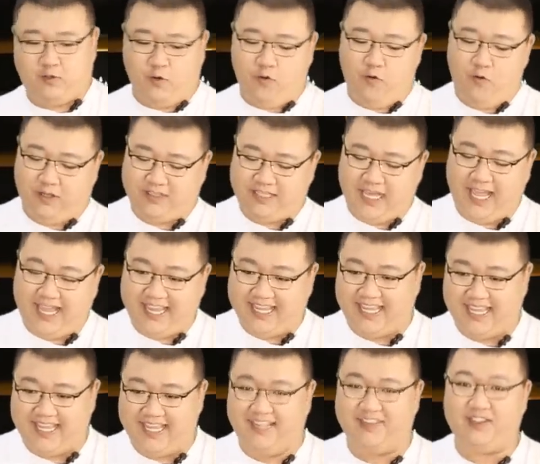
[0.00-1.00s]
从我太
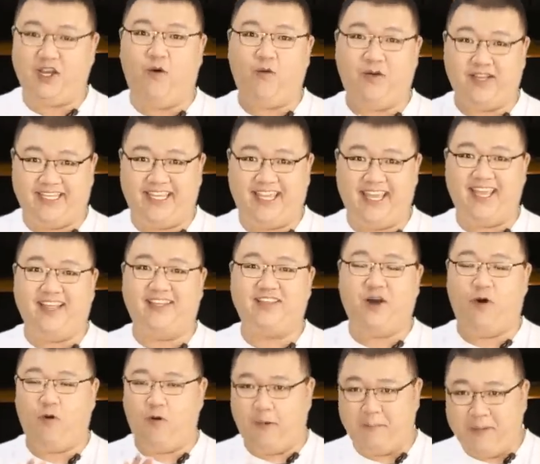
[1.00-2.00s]
爷爷到我爷爷
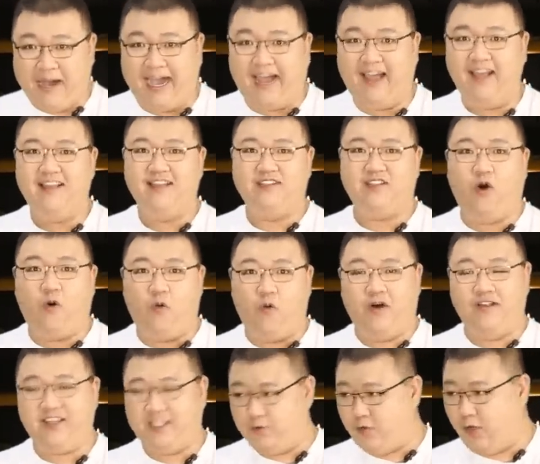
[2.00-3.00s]
到我爸到
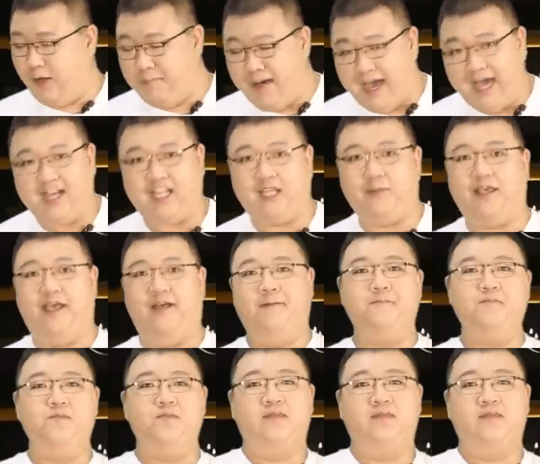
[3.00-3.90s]
我，你全骂了一遍。